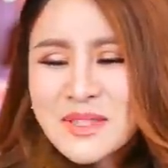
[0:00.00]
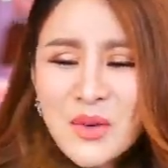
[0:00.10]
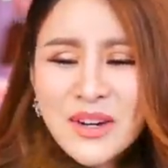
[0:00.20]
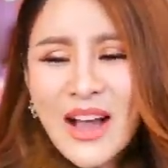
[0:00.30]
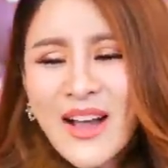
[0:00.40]

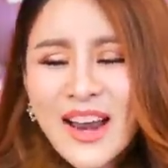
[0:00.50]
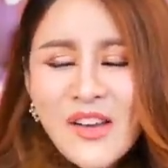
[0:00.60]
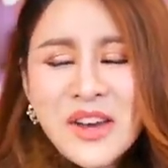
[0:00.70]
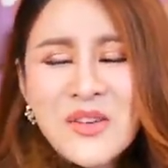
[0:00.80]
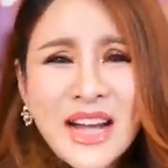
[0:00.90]
ส่งดาวห้า
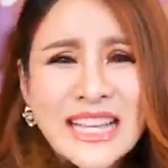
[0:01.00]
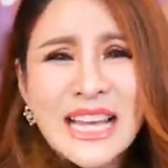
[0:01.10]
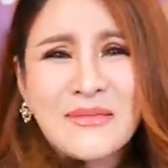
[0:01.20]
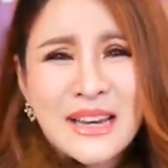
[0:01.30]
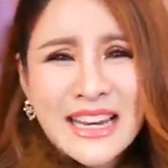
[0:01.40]
ร้อยดวงให้
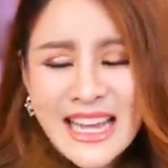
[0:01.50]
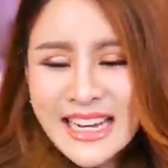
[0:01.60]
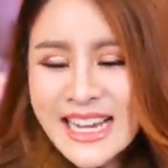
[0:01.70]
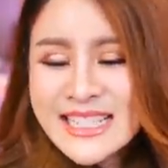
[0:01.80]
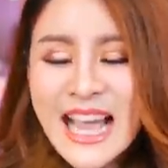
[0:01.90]
อาจารย์บัณ
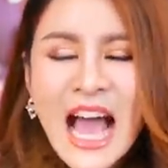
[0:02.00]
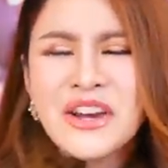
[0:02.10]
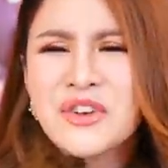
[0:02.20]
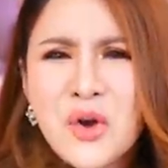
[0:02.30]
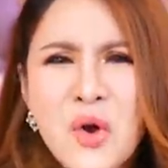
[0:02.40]
ฑิตฉั
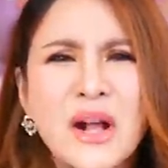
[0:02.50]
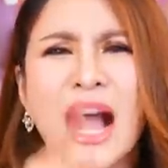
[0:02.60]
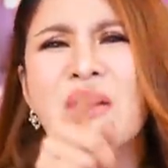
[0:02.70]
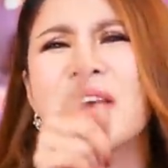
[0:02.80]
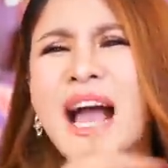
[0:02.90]
นรู้
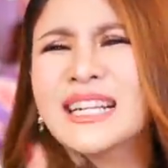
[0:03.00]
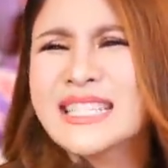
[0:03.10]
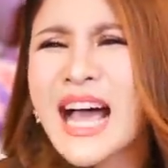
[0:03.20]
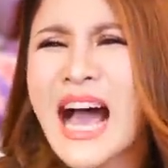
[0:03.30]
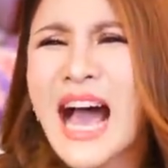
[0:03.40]
เขารัก
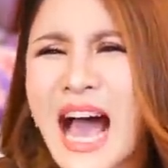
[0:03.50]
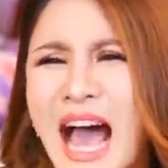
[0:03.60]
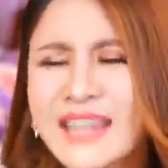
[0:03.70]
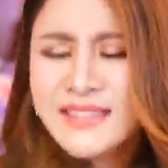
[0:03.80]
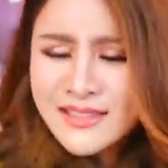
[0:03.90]
ฉั
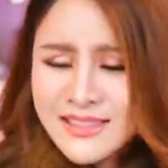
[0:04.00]
น